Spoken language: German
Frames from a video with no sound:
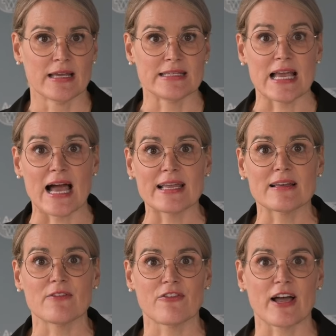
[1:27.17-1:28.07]
Die
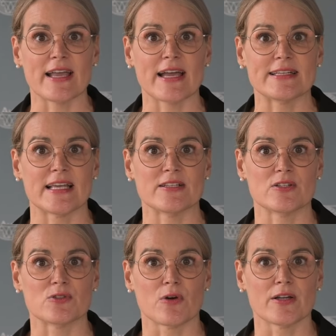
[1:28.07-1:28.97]
eigene Freiheit
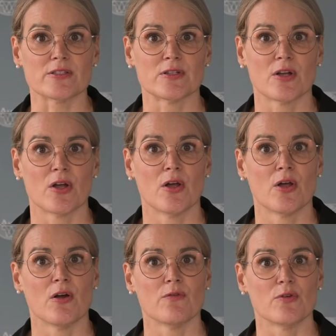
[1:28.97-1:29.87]
endet dort,
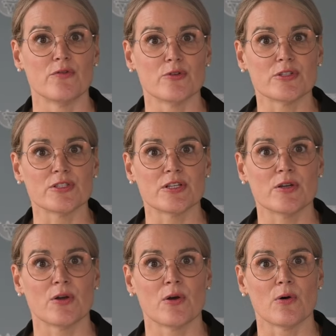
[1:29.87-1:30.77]
wo Würde
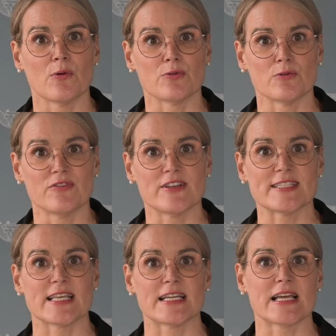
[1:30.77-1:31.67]
und
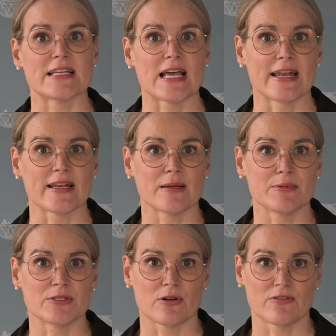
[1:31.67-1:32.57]
Unversehrtheit anderer
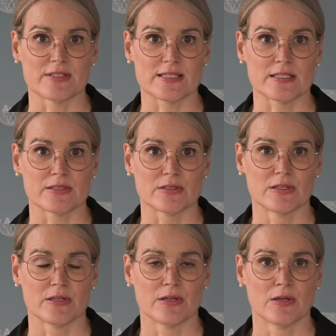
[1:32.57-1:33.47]
betroffen sind.
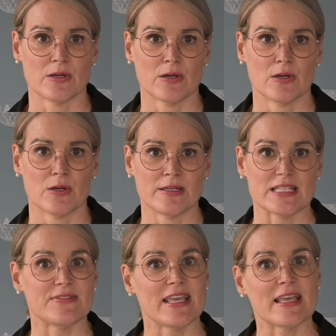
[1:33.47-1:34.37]

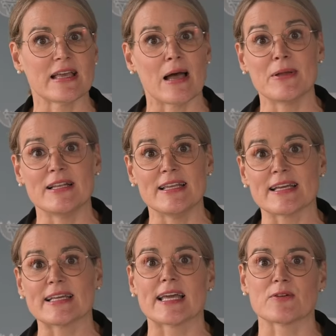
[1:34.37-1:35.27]
Deswegen
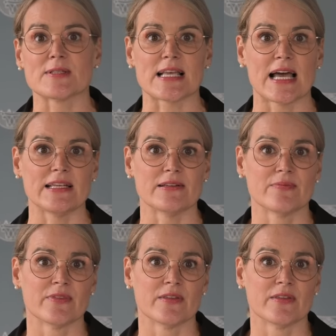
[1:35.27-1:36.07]
appelliere ich an uns alle,